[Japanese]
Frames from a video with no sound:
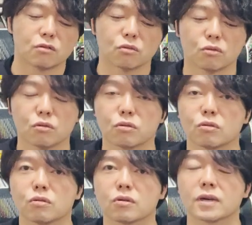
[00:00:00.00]
こ
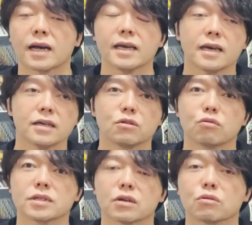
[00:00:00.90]
の海外
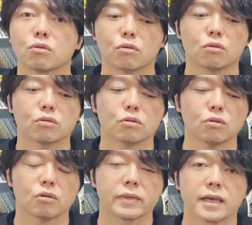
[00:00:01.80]
投資家の動向
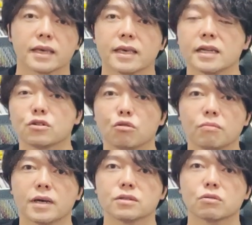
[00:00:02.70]
と、やはり4
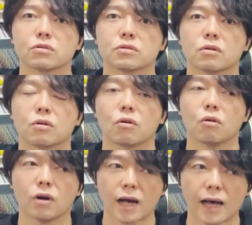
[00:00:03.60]
番続
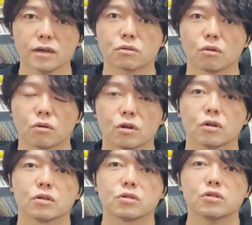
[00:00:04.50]
行があると
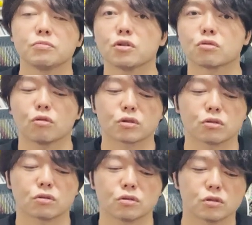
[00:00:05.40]
いう僕の憶
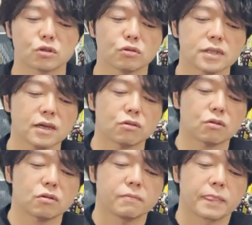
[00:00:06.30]
測、そしてこ
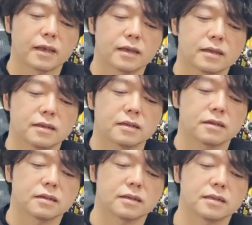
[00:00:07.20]
の
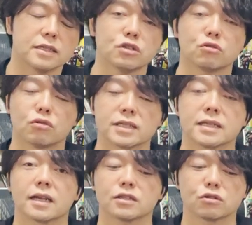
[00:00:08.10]
25日、
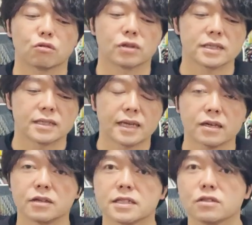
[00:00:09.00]
75日、
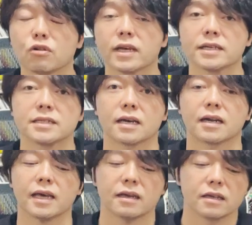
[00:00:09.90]
200日移動平均線が
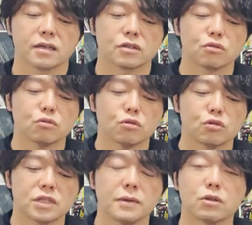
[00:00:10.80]
ね、ちょうど
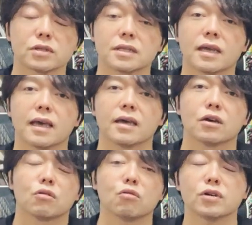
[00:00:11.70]
節目として
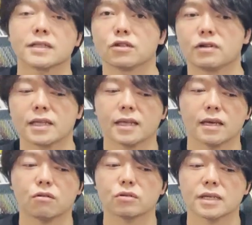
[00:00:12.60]
大きな上値
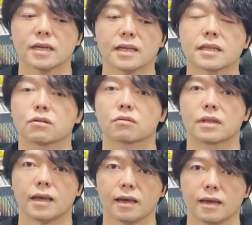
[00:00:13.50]
抵抗線になったの
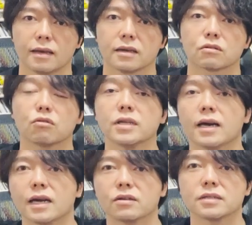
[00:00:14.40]
で、ここで
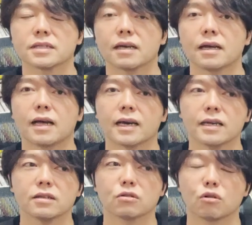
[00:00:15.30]
上がる、上
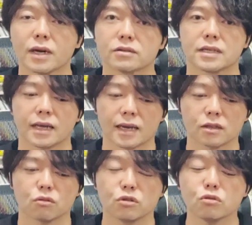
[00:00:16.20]
げ止まるんじゃないか
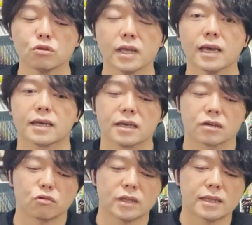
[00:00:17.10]
ということで、
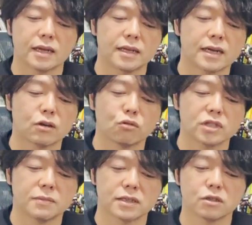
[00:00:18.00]
ここで一旦利確を
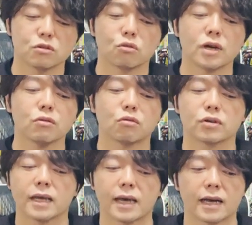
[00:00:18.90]
しますという動画をこ
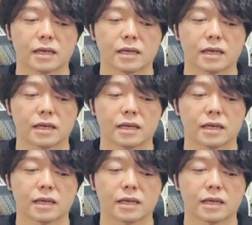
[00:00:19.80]
こで上